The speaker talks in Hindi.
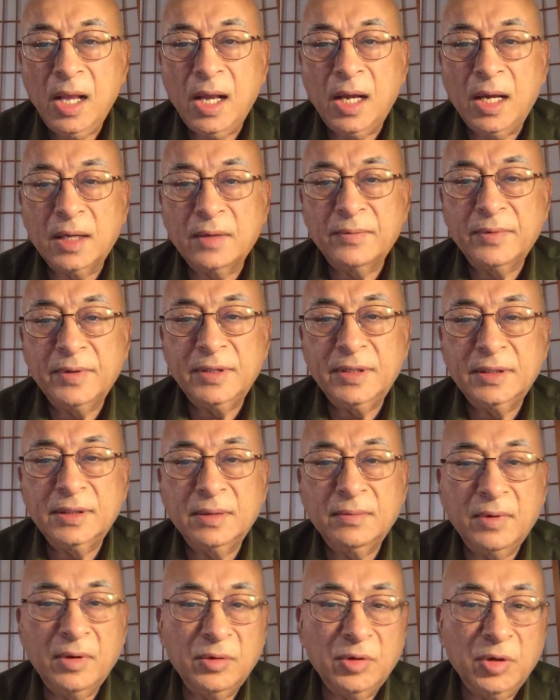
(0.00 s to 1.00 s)
आयुर्वेदिक
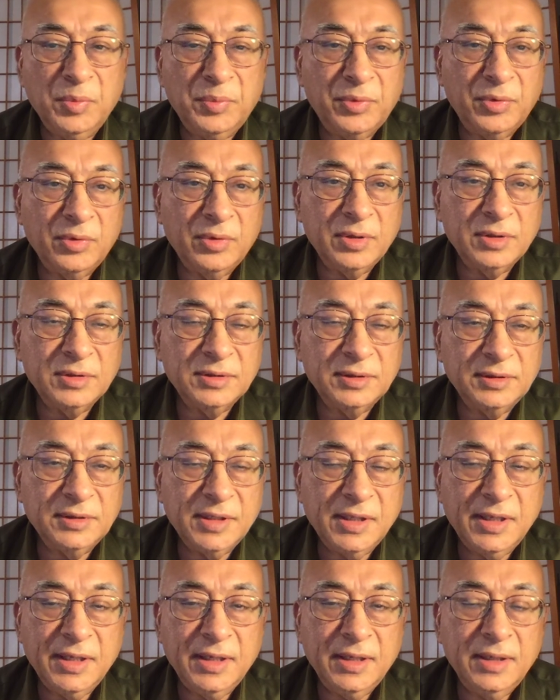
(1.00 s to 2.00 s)
दवाओं का प्रयोग कर सकते
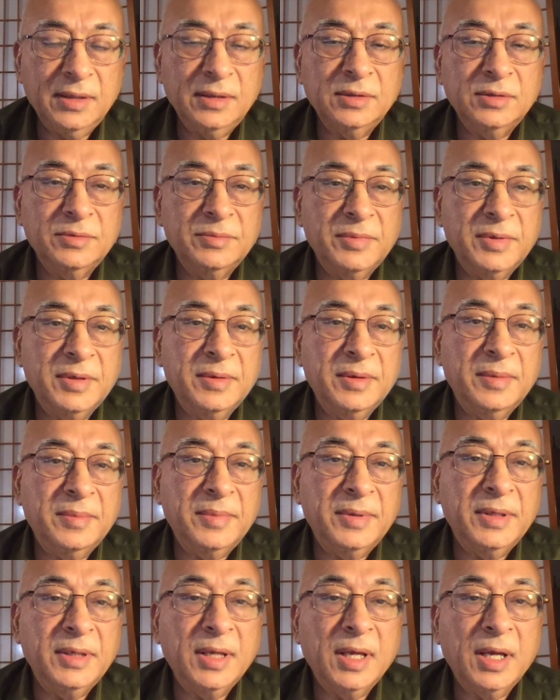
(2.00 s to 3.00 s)
हैं इसमें
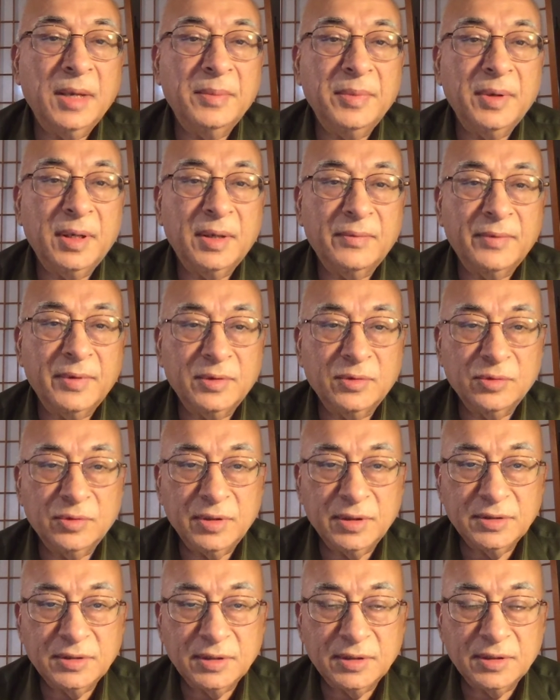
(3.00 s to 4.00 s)
भी आप आयुर्वेद को
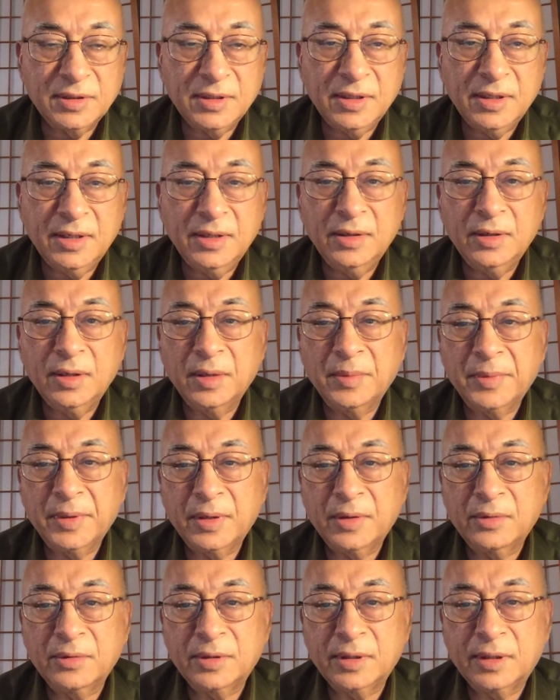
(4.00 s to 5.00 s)
दे सकते हैं हमें
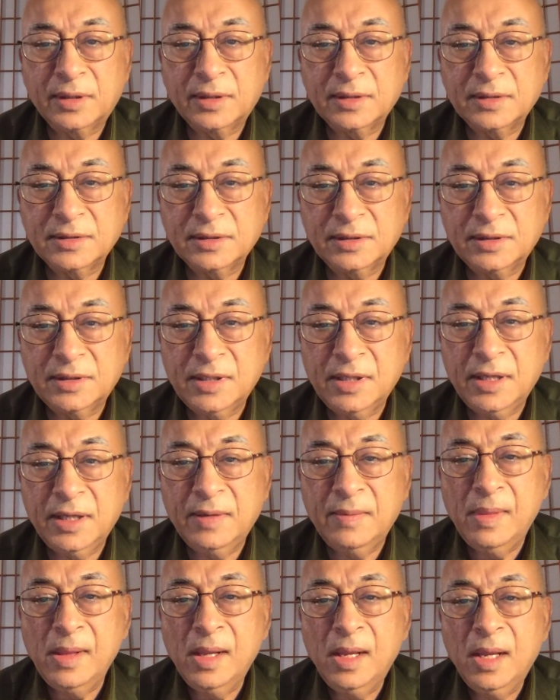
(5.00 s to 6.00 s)
कॉन्टैक्ट कर सकते हैं